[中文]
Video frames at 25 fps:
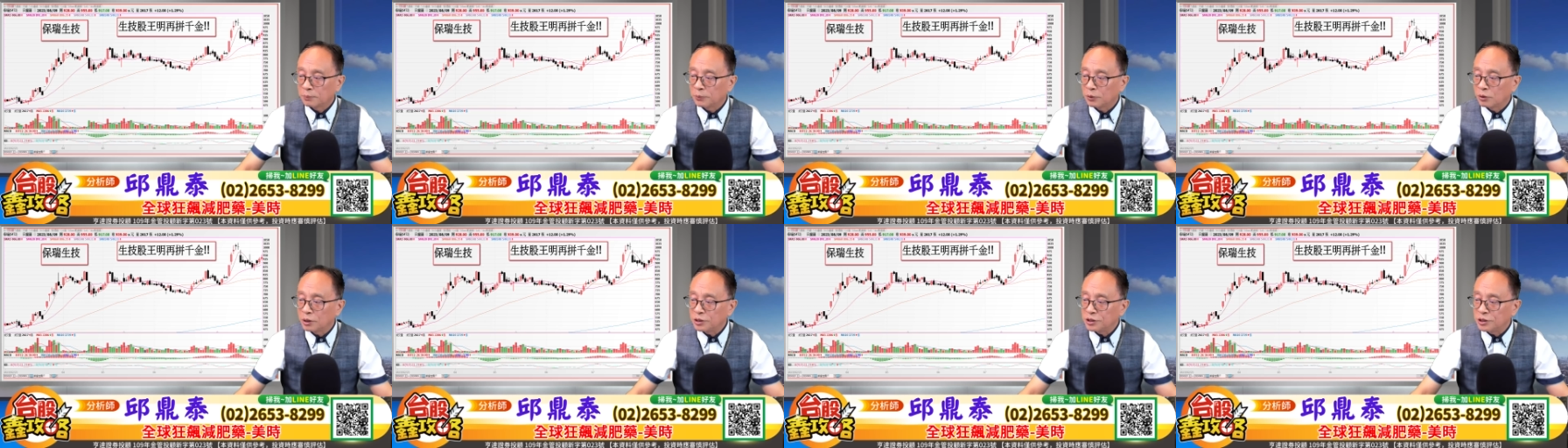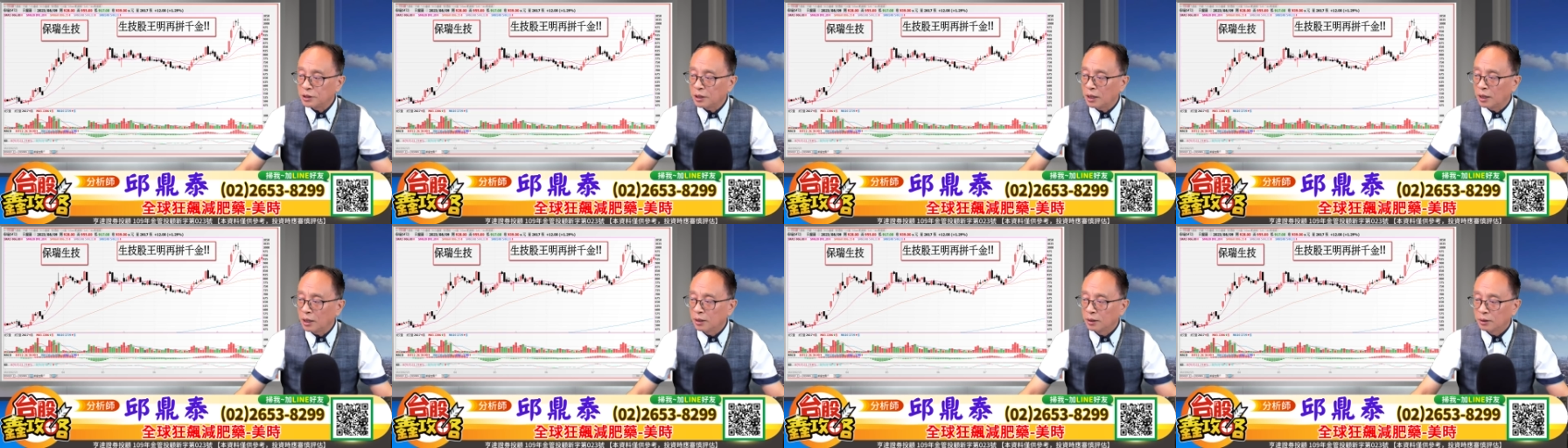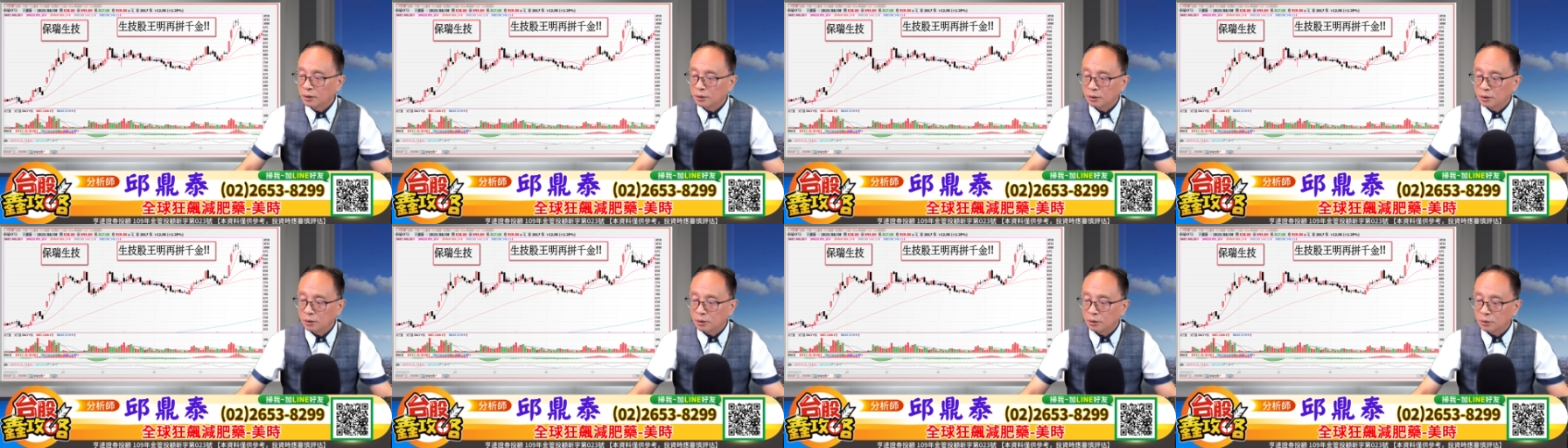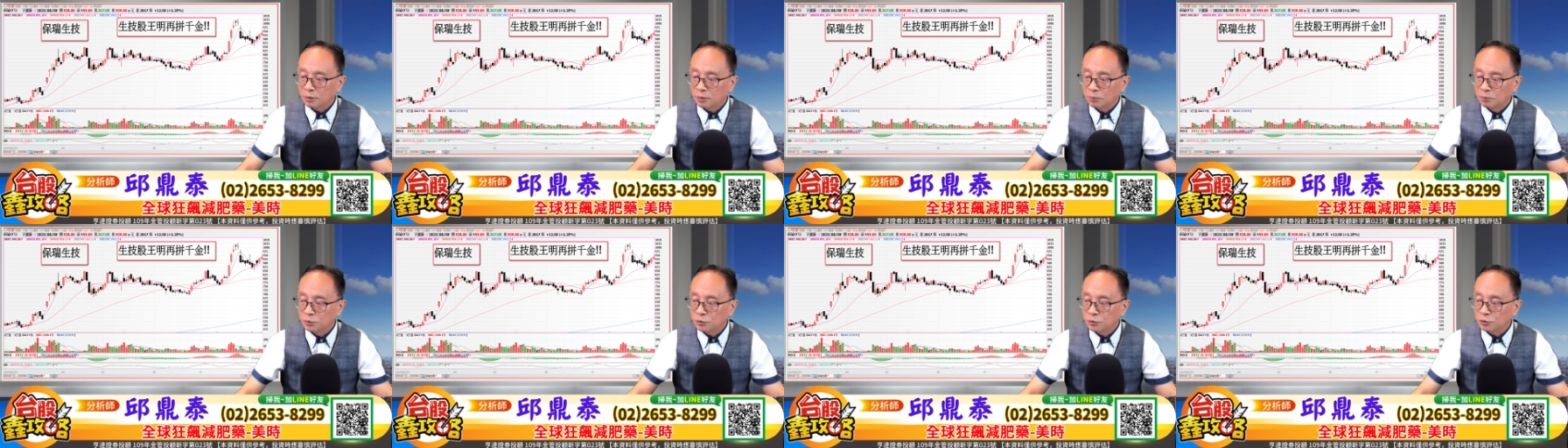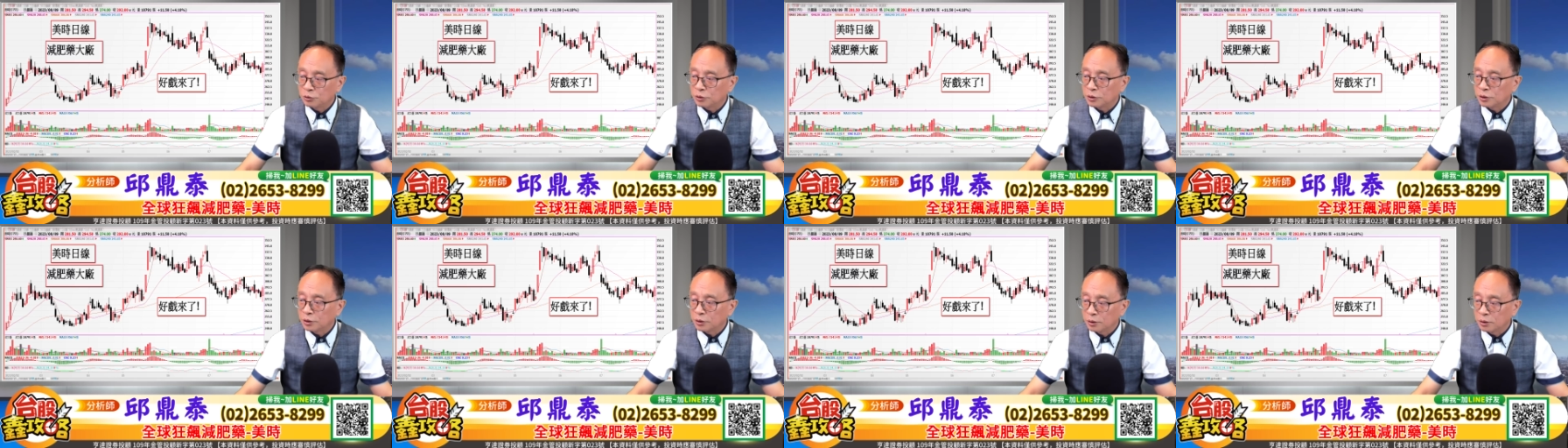没关系的哦，我们
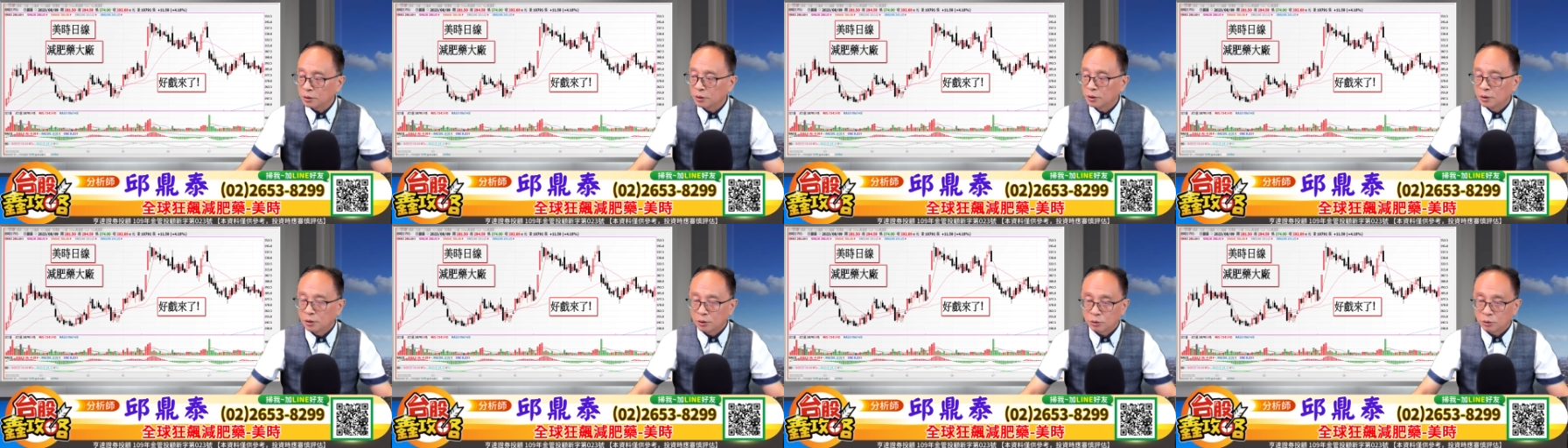觉得